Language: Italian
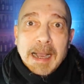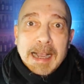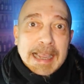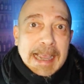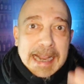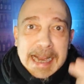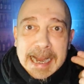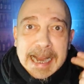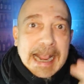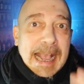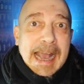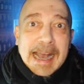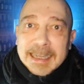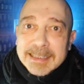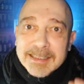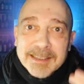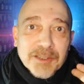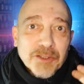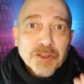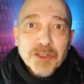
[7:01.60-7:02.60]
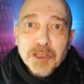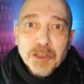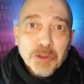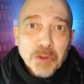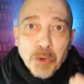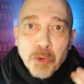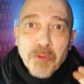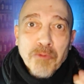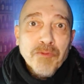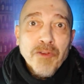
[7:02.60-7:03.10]
ma che cazzo di
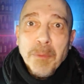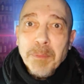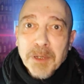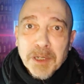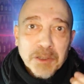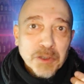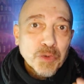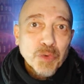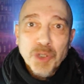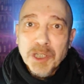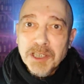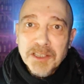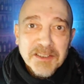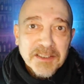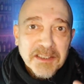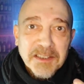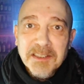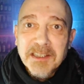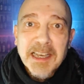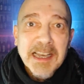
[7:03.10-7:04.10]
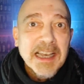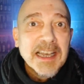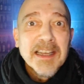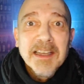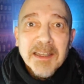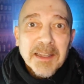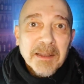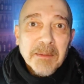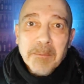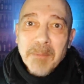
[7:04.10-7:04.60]
truffa per turisti
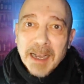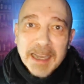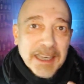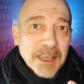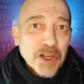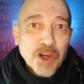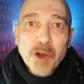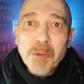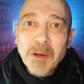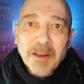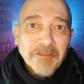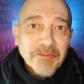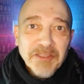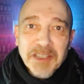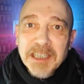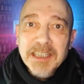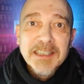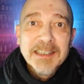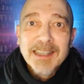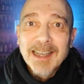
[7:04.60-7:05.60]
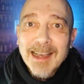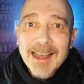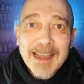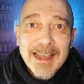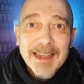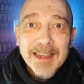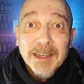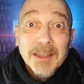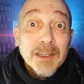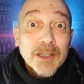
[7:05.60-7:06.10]
è, ma che roba finta
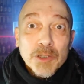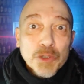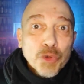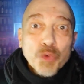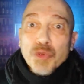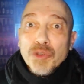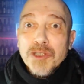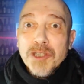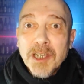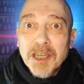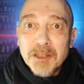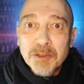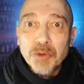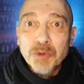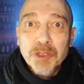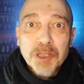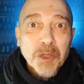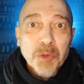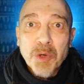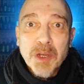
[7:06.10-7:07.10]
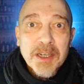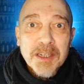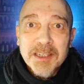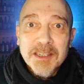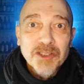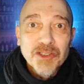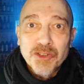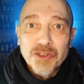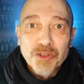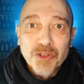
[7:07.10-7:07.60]
è, tutti, eh, tutti quelli
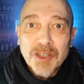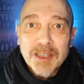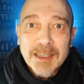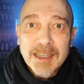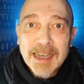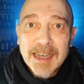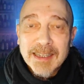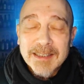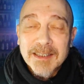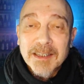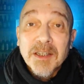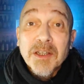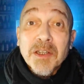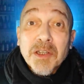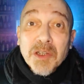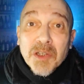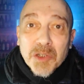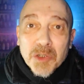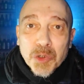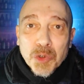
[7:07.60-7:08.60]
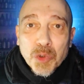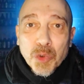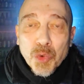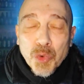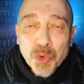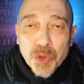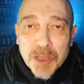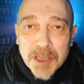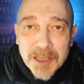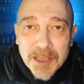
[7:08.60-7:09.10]
che ci sono andati,
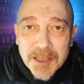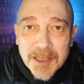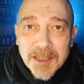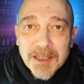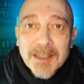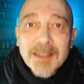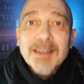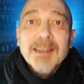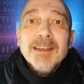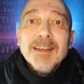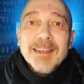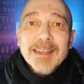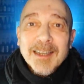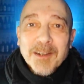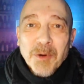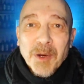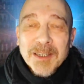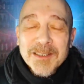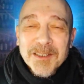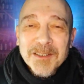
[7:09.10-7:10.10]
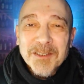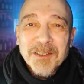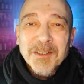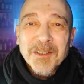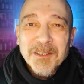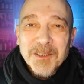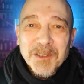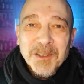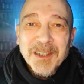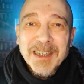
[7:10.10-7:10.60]
tutti che quando
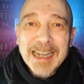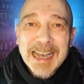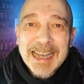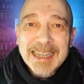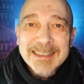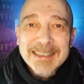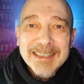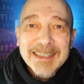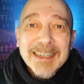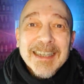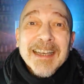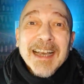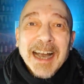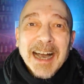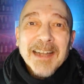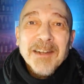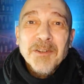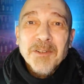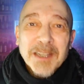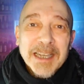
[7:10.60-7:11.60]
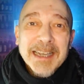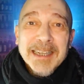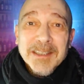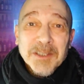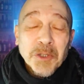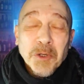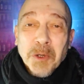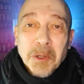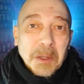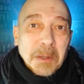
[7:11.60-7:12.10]
sono tornati hanno
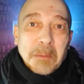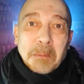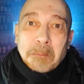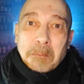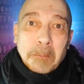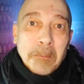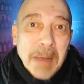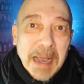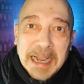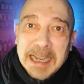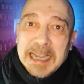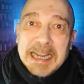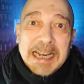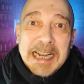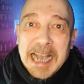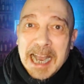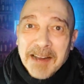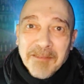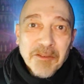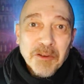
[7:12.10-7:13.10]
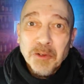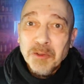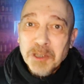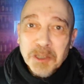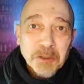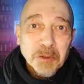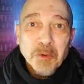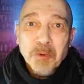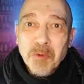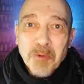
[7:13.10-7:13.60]
detto ma che cavolo
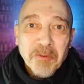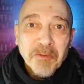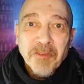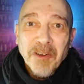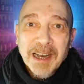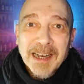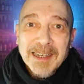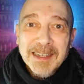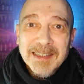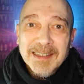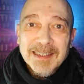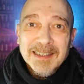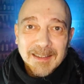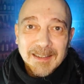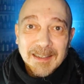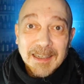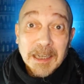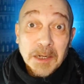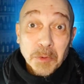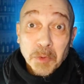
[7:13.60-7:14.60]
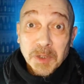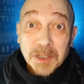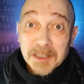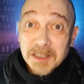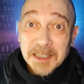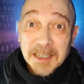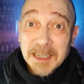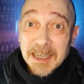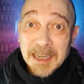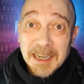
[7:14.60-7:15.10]
di truffa e
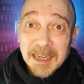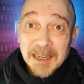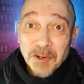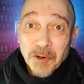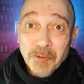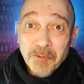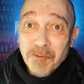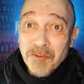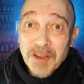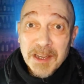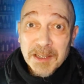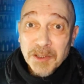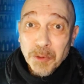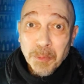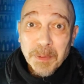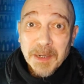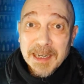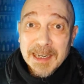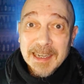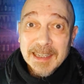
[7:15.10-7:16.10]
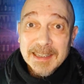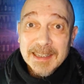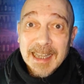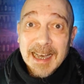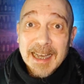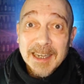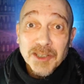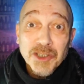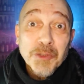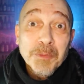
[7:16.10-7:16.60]
quindi non vedo perché
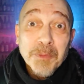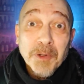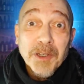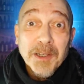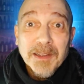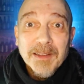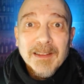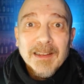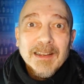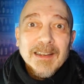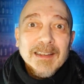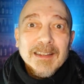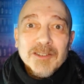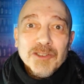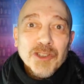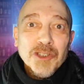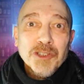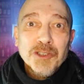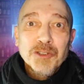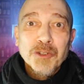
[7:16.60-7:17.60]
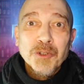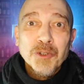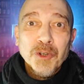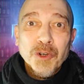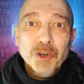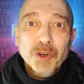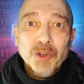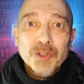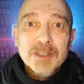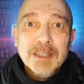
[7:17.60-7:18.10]
andarci. Poi ci
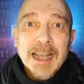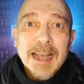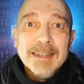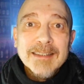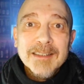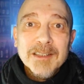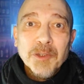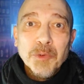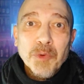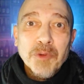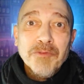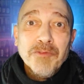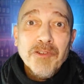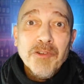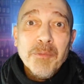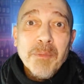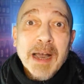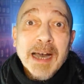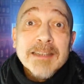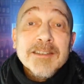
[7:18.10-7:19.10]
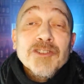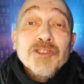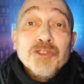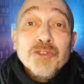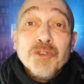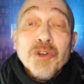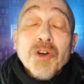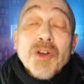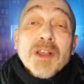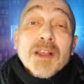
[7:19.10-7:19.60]
sono tanti di quei filmati, ci
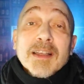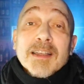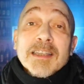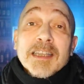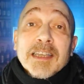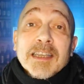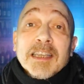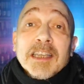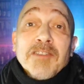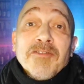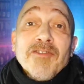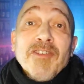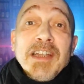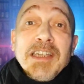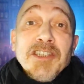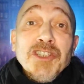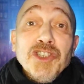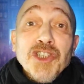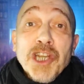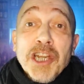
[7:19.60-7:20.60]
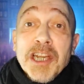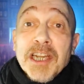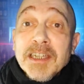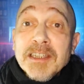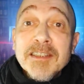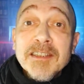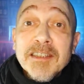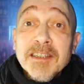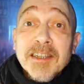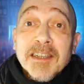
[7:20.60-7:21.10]
sono i, i
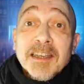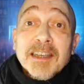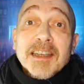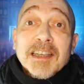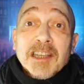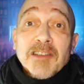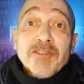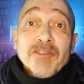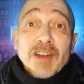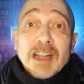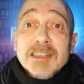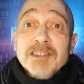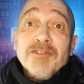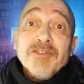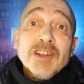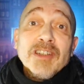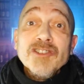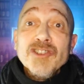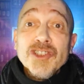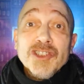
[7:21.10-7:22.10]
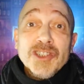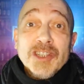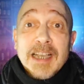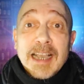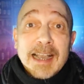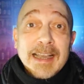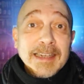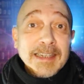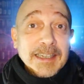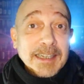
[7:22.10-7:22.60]
veggenti, i frati
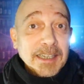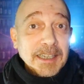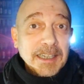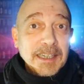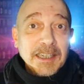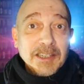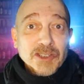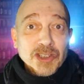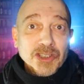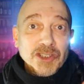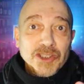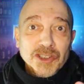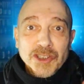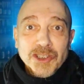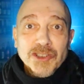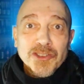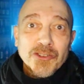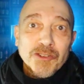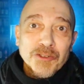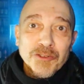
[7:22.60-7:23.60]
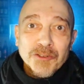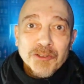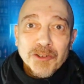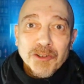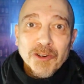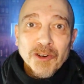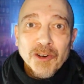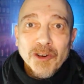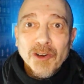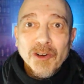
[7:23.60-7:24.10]
francescani che
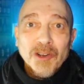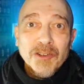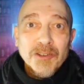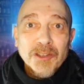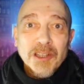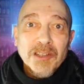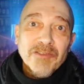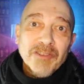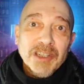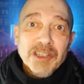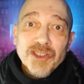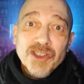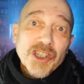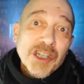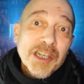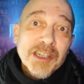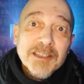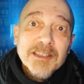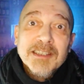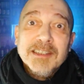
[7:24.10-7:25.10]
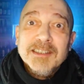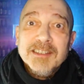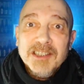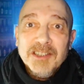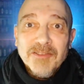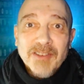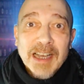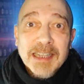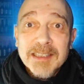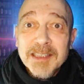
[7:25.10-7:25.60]
gestiscono i, i veggenti, che
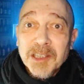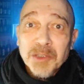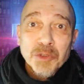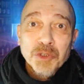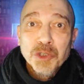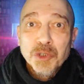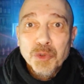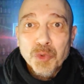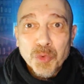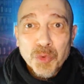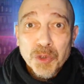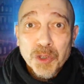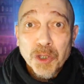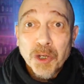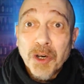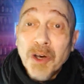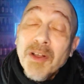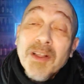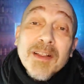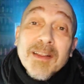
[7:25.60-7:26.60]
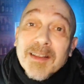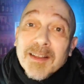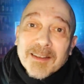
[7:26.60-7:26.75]
si vantano di tutto,